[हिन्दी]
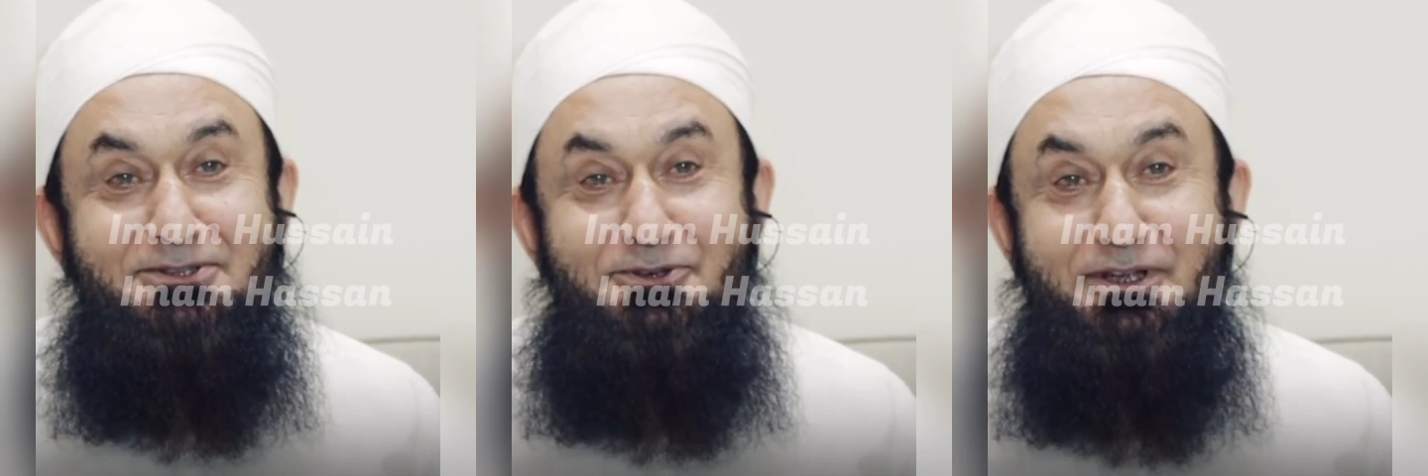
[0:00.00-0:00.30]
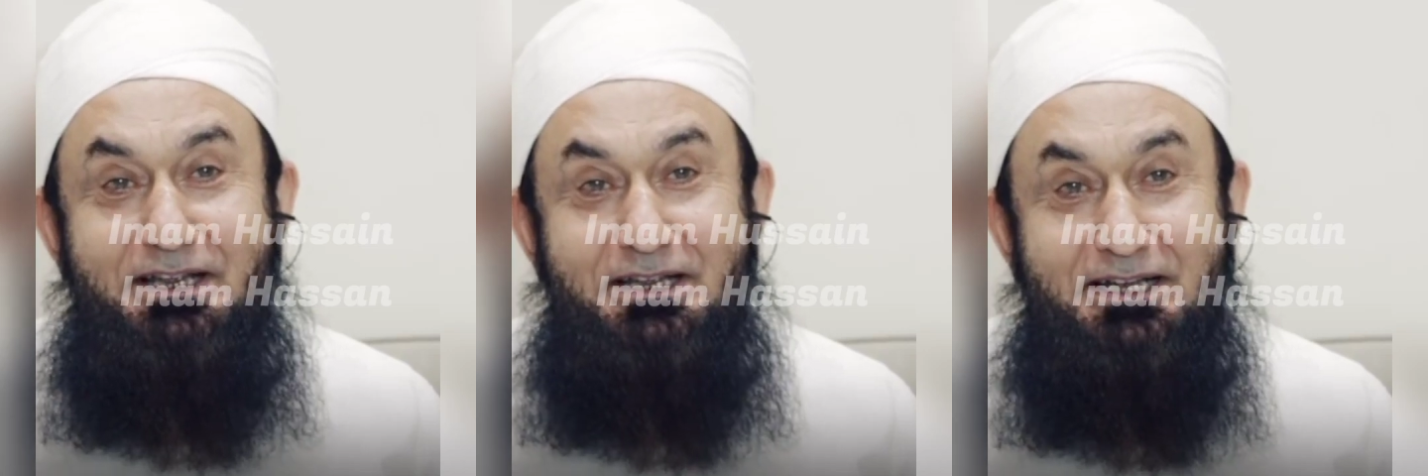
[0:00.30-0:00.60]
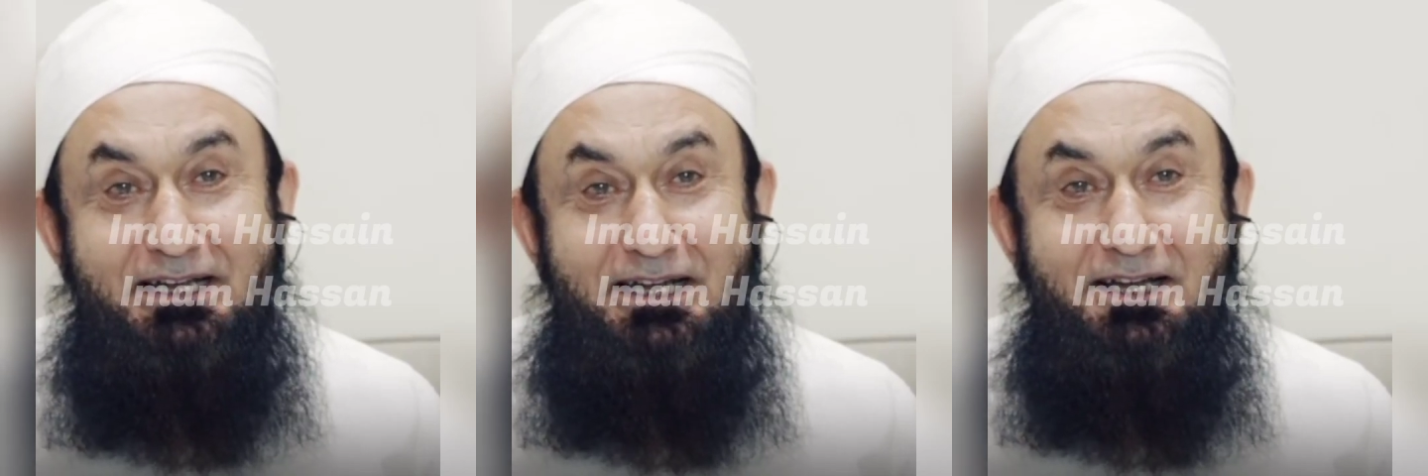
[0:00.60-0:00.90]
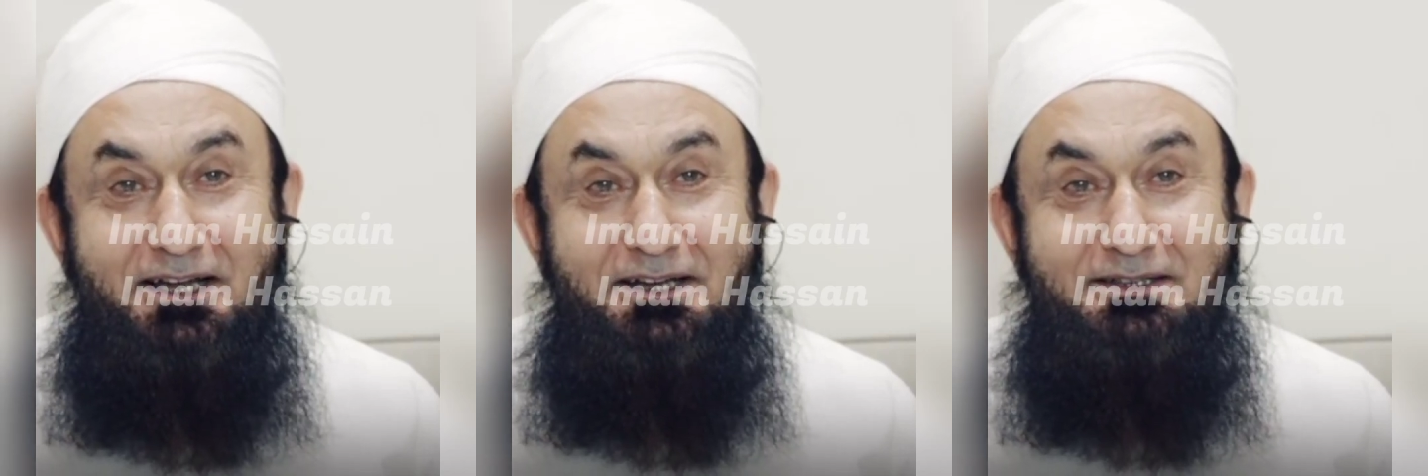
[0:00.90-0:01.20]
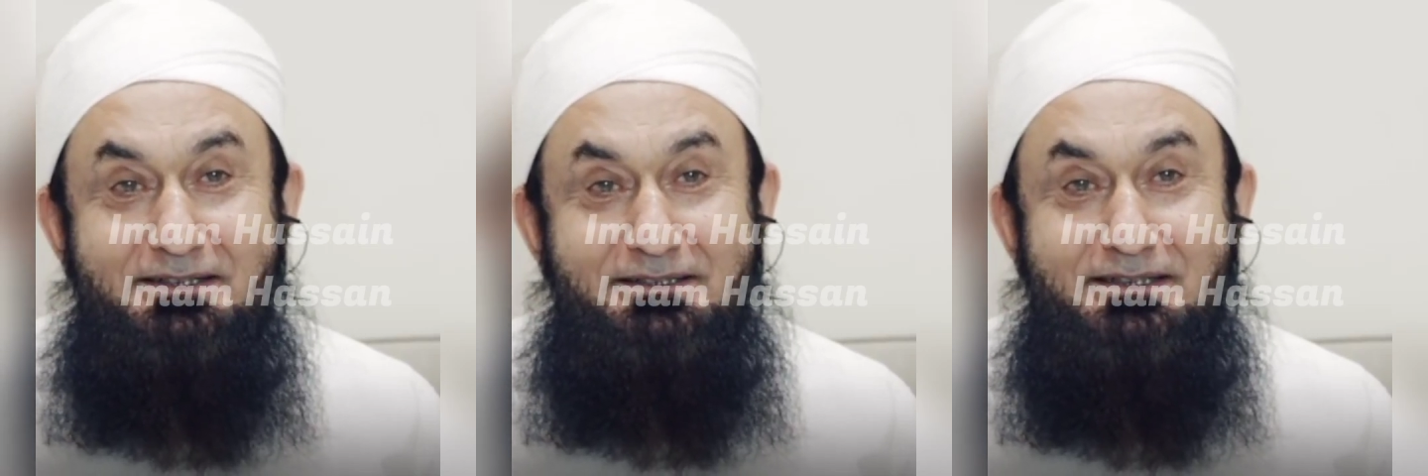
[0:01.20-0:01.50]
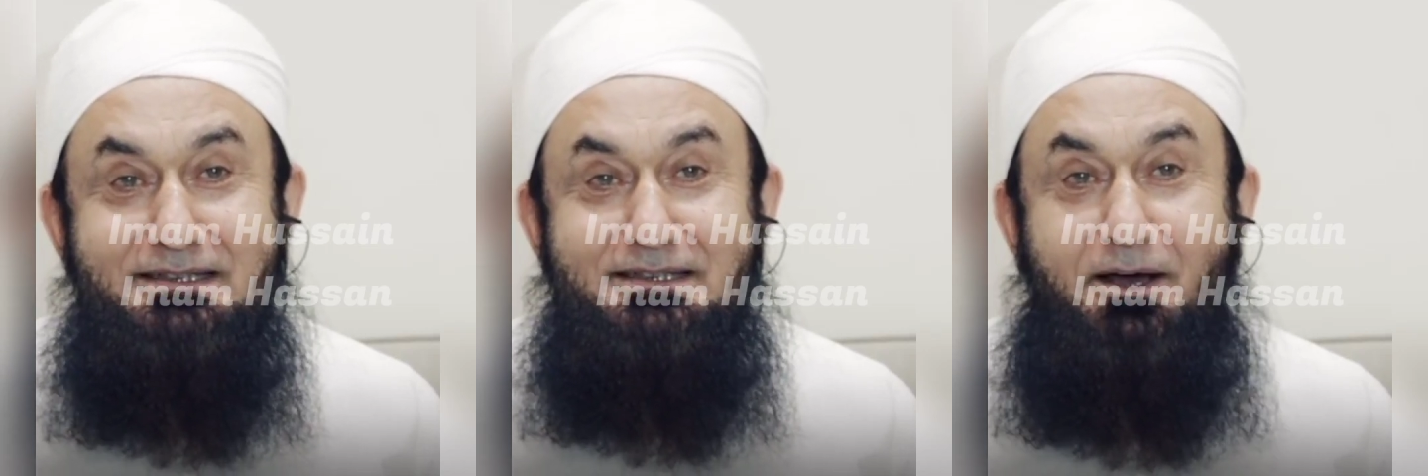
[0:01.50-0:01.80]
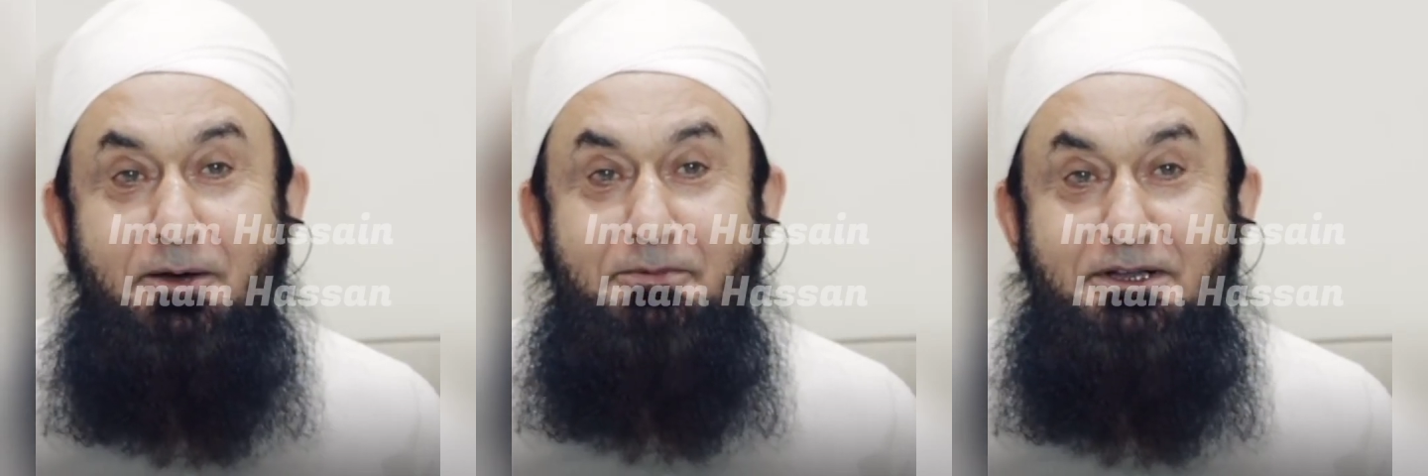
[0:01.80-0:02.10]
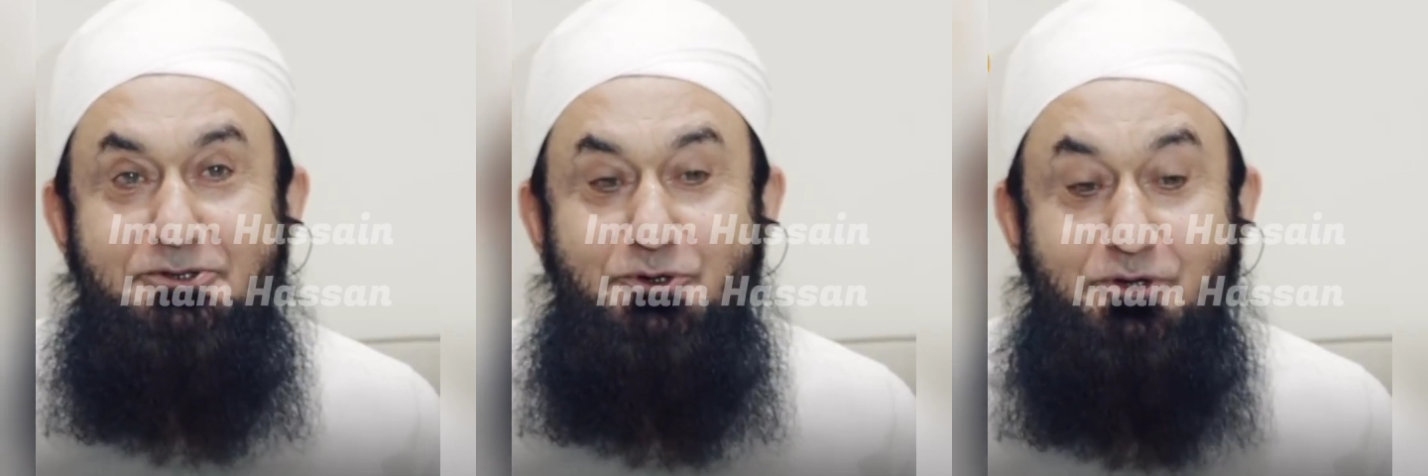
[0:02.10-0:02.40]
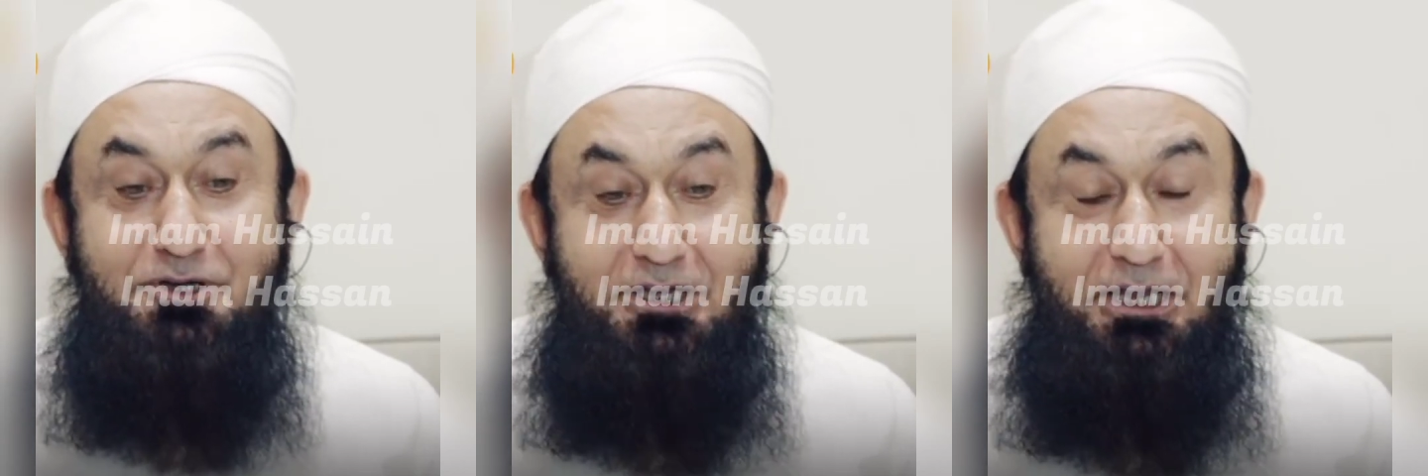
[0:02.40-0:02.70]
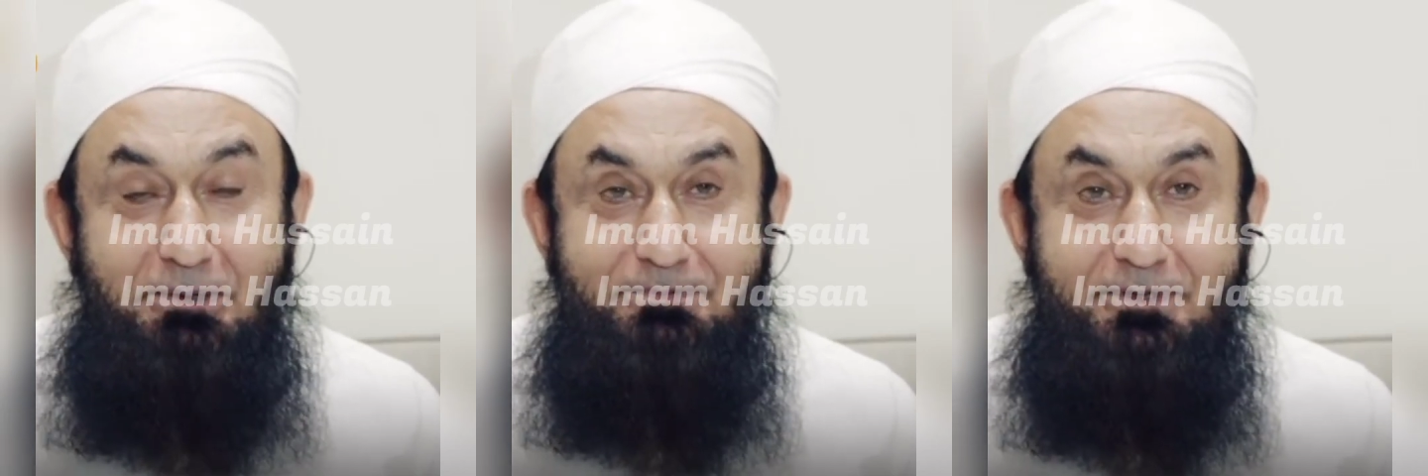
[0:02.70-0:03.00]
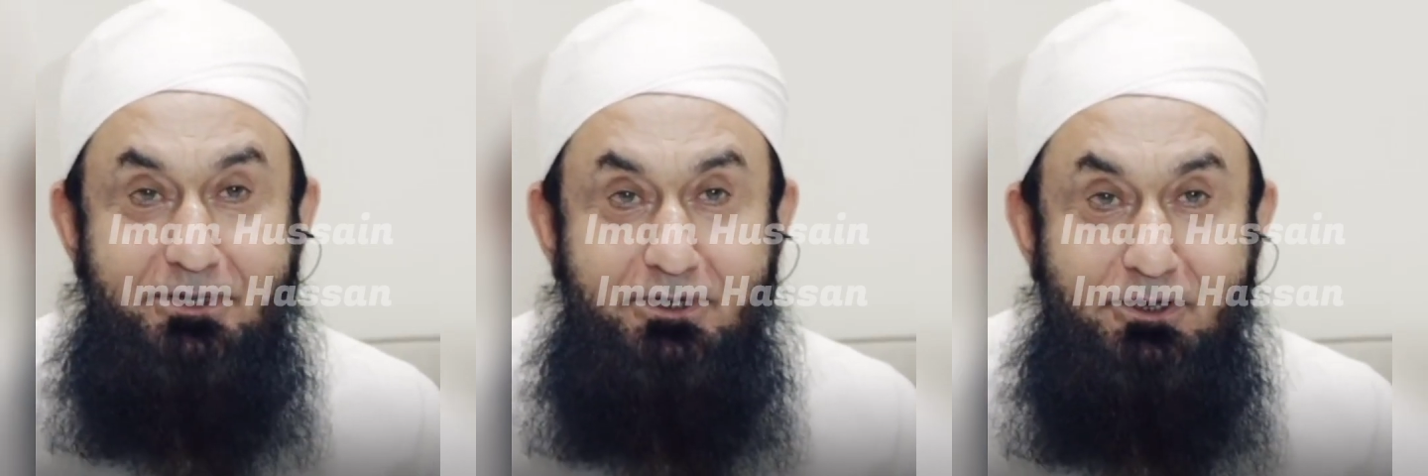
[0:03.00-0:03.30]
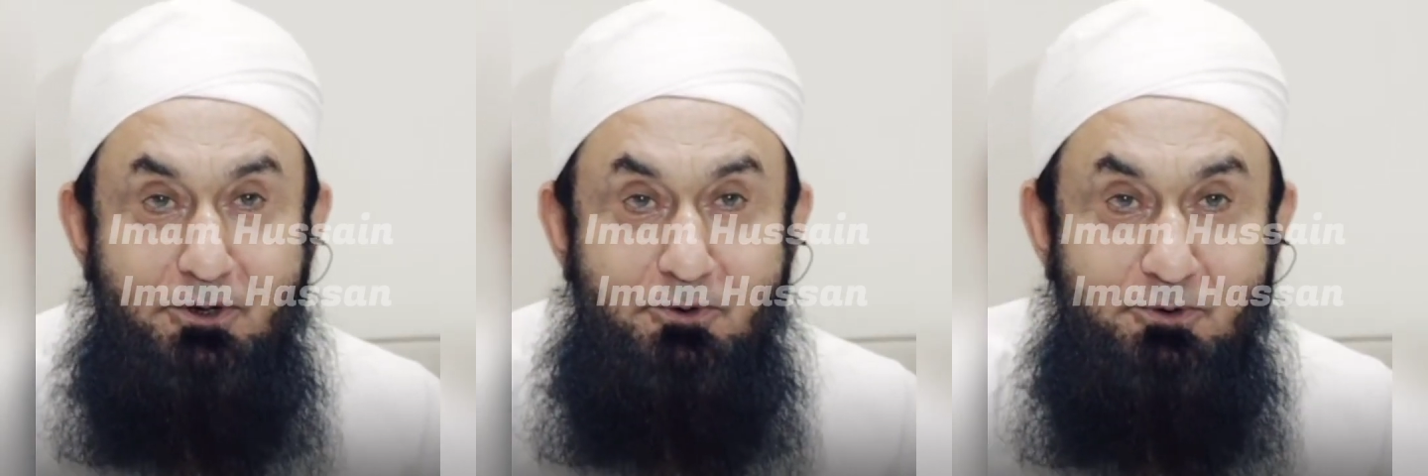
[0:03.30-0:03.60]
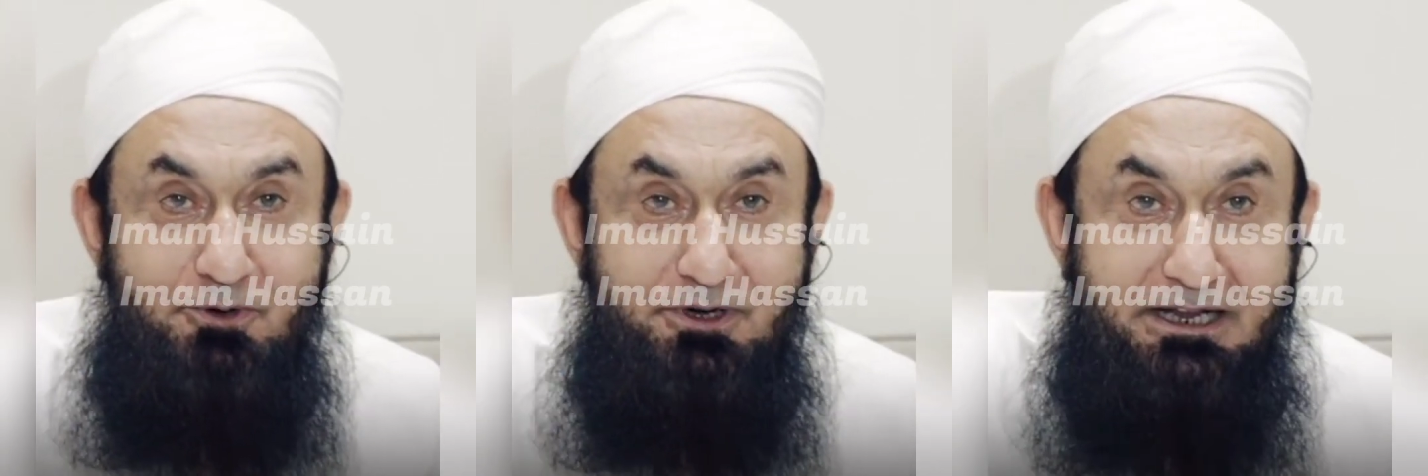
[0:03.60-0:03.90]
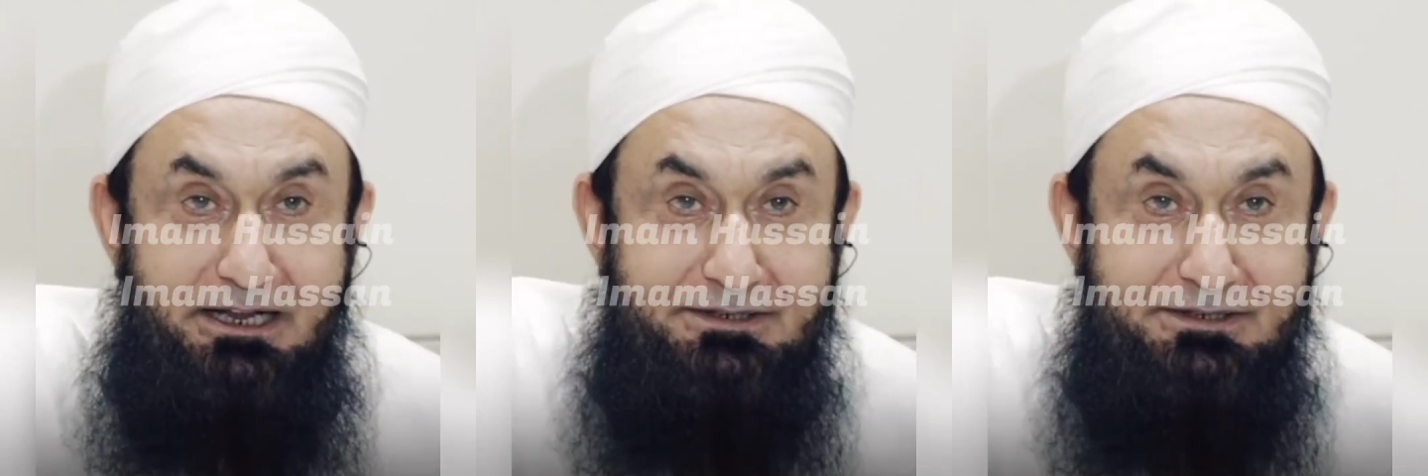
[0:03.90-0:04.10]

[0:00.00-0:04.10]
तो एक साहबी जो करीब थे उन्होंने